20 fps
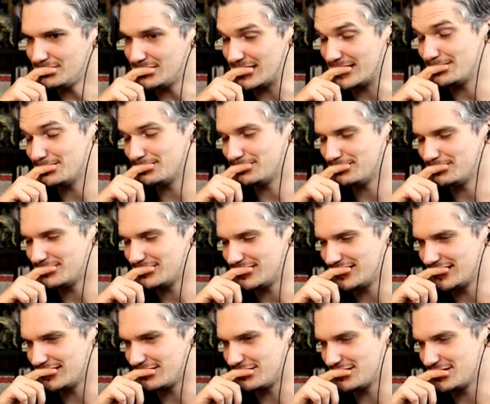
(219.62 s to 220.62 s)

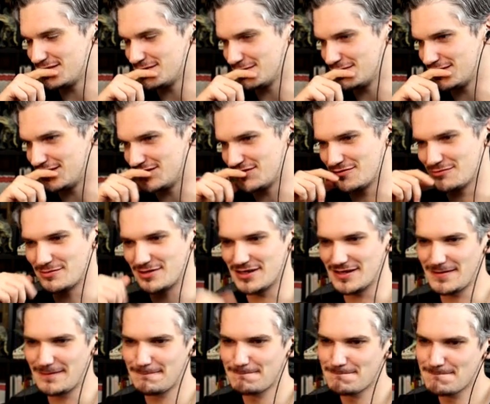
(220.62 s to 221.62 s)
Les transitions, ça j'ai
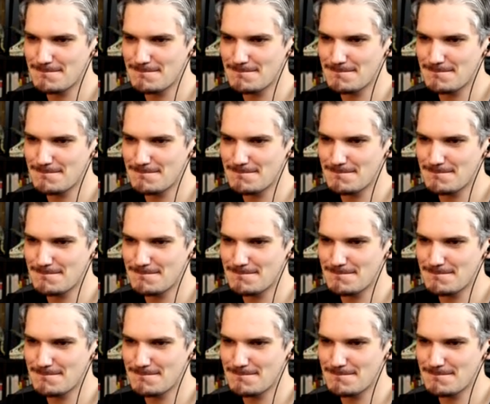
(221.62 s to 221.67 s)
oublié.